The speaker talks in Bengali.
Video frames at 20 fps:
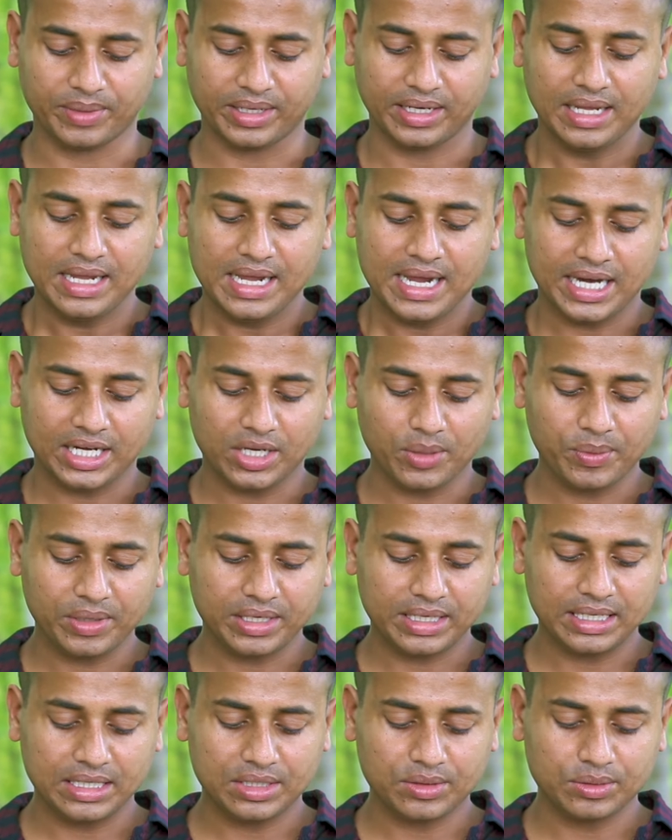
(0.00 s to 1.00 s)
দেবেন এটার উপরে
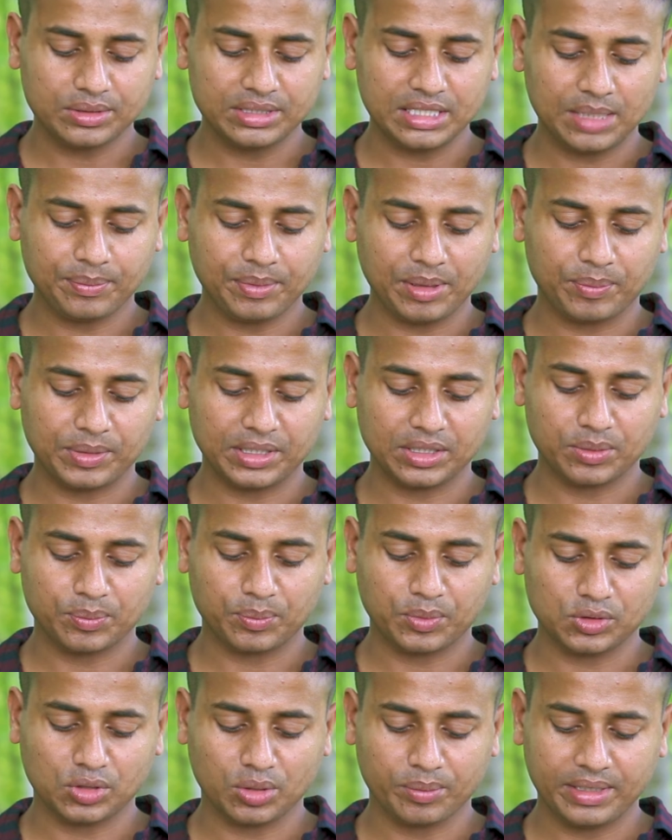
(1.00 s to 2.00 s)
ক্লিক করে দেওয়ার পর দেখুন
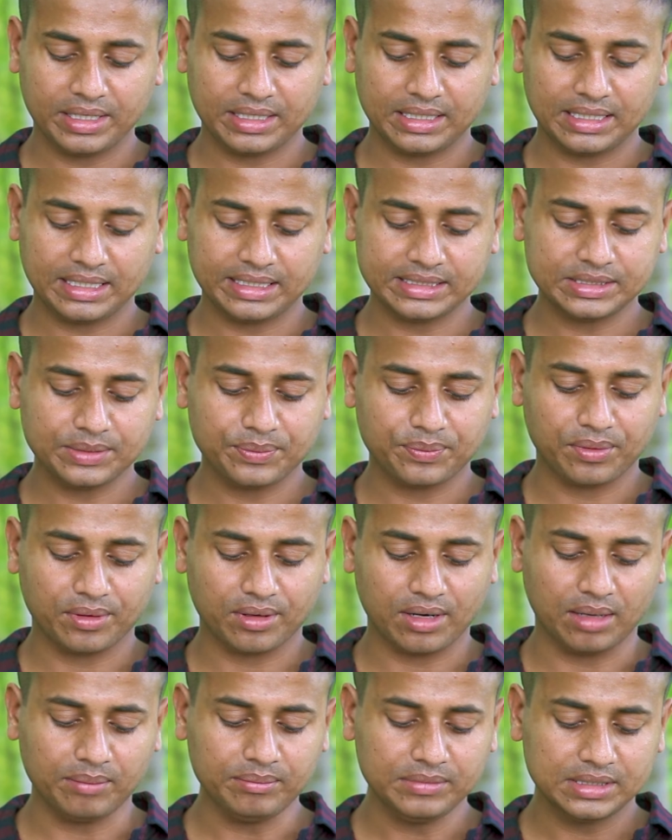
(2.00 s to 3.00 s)
প্রথমে এখানে আছে
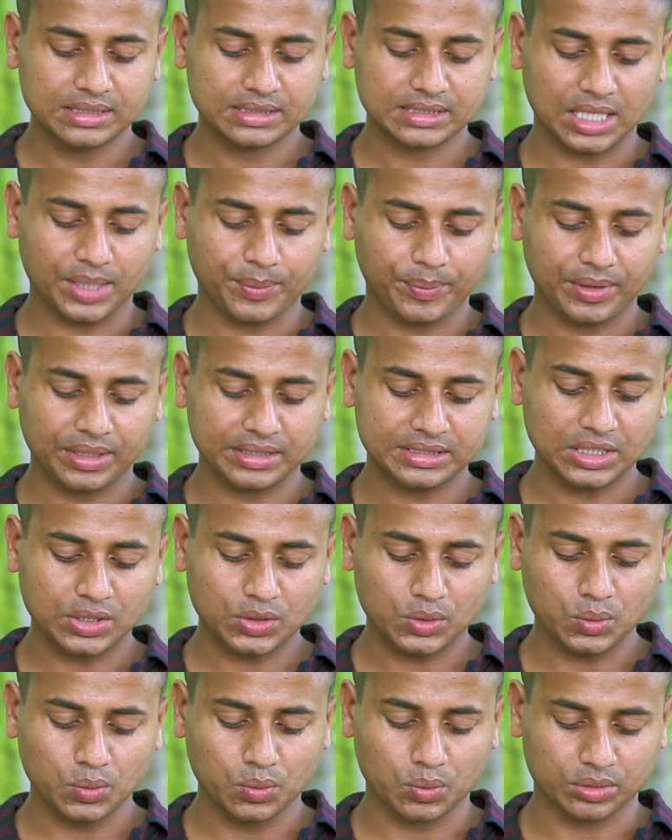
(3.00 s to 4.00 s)
ফোরাম তারপর আছে
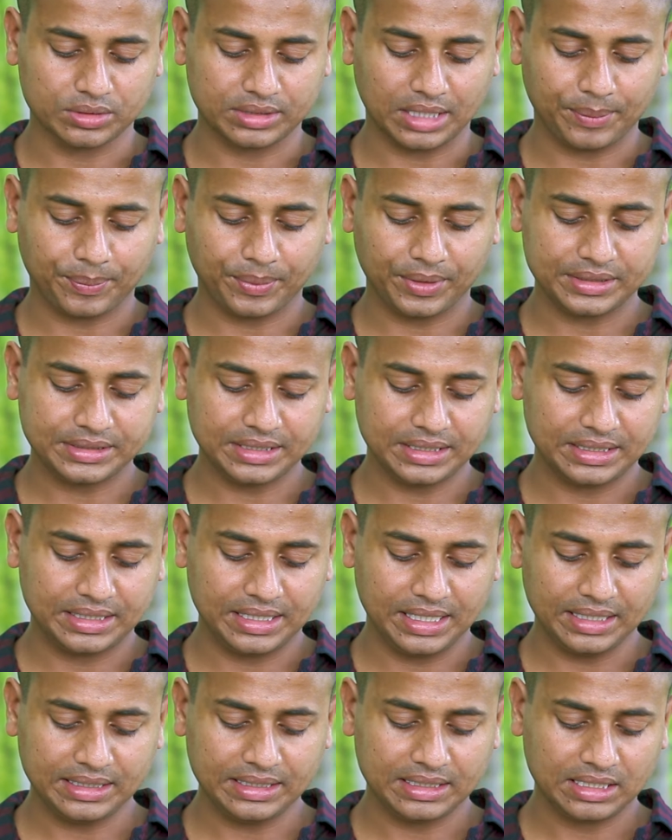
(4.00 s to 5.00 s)
টু তারপর আছে
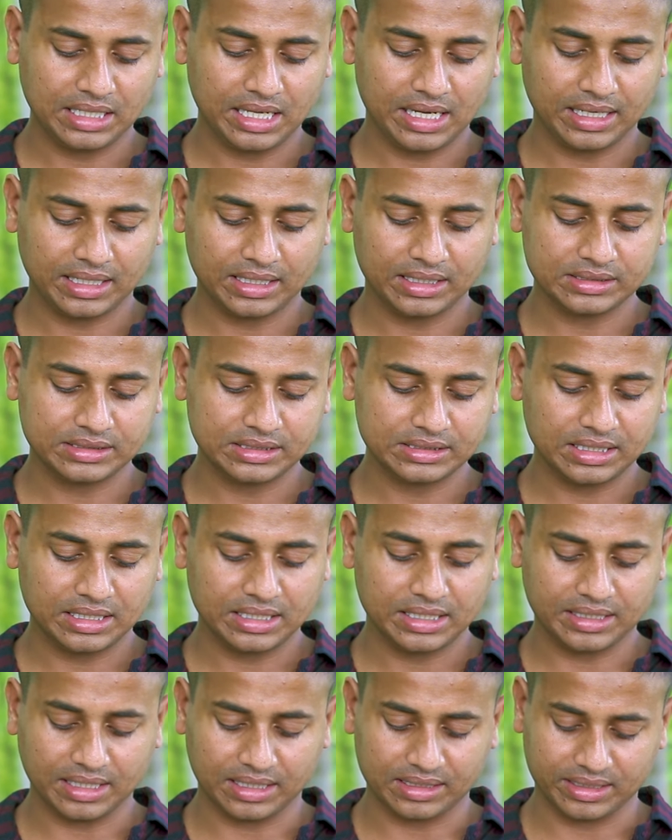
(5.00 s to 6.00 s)
ডেট এখানে আছে যে
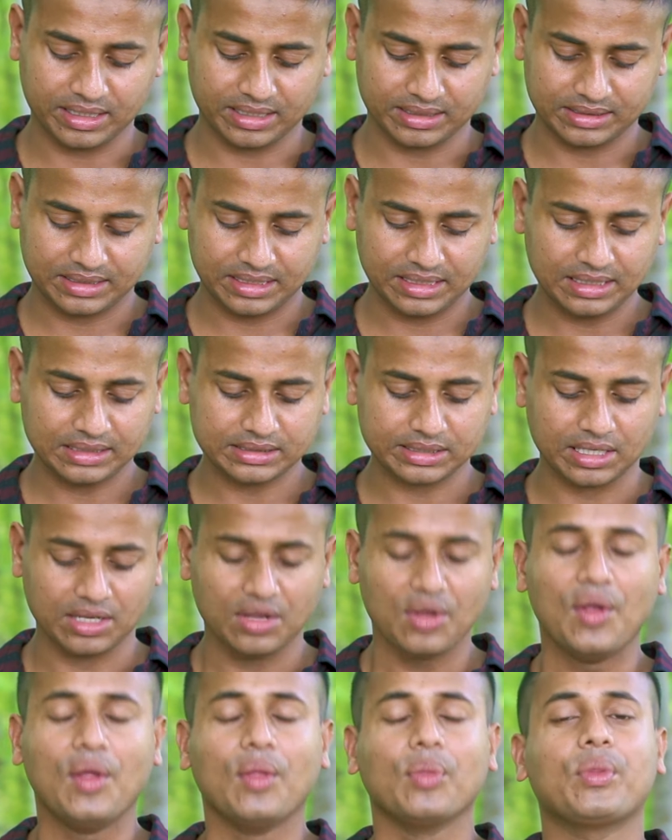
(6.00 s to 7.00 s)
রিটার্ন ডেট ঠিক আছে
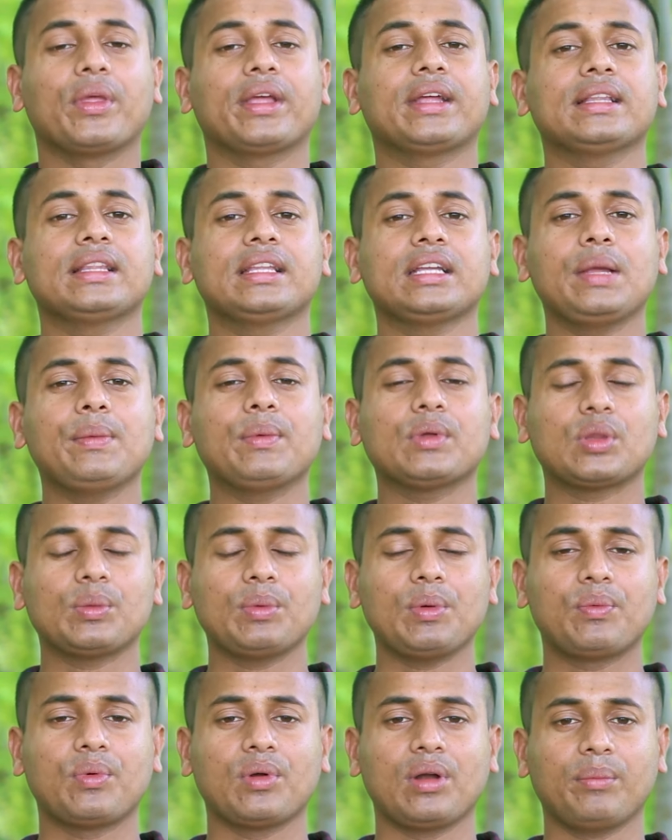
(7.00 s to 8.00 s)
তো এখান থেকে
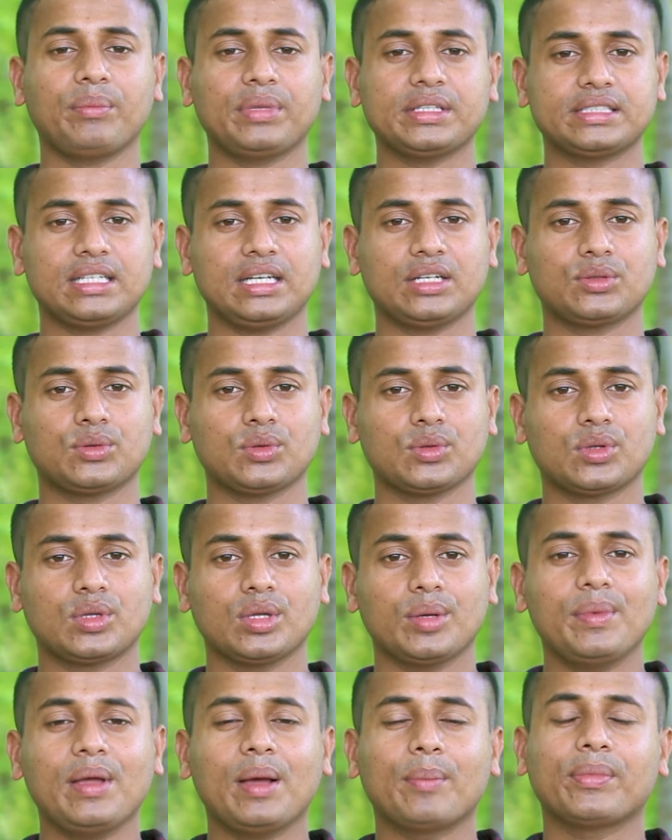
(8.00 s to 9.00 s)
প্রথমে ফোরামটা সিলেক্ট করতে
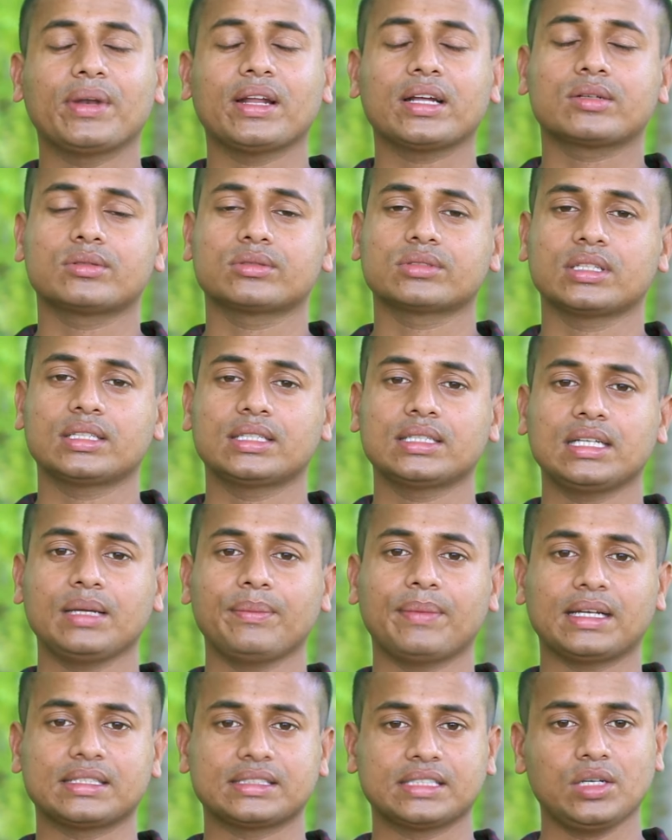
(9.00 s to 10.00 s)
হবে আপনার কোথা থেকে
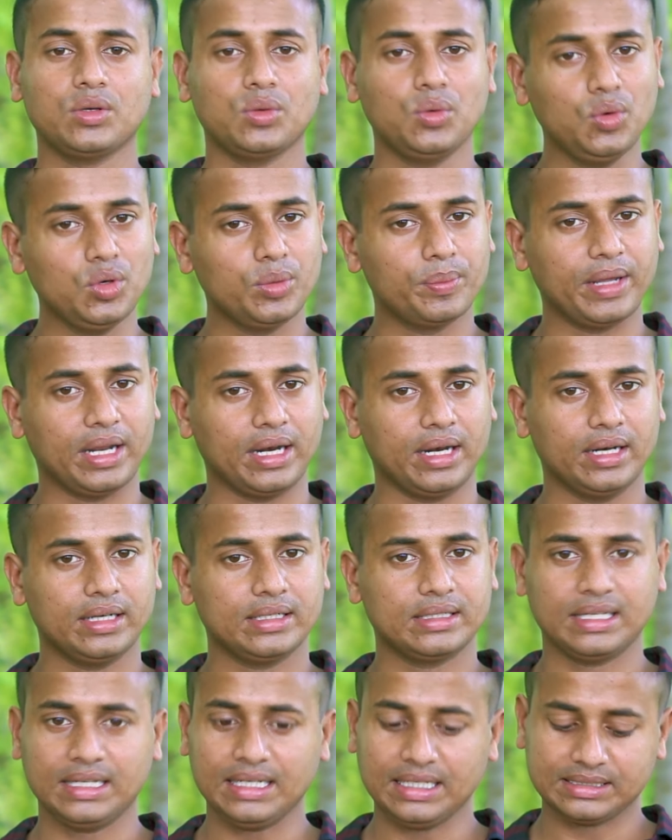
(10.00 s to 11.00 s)
বাসে উঠবেন
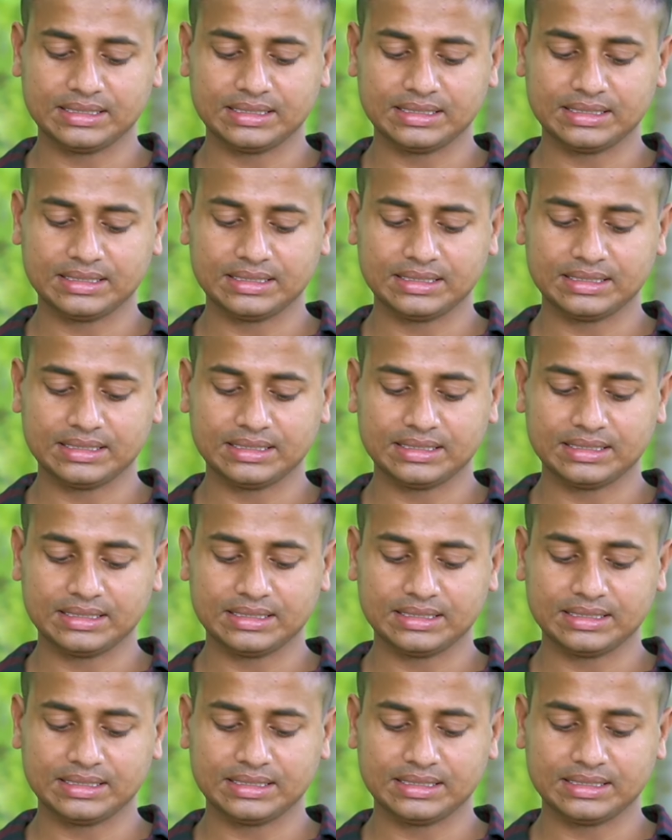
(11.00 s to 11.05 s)
ঠিক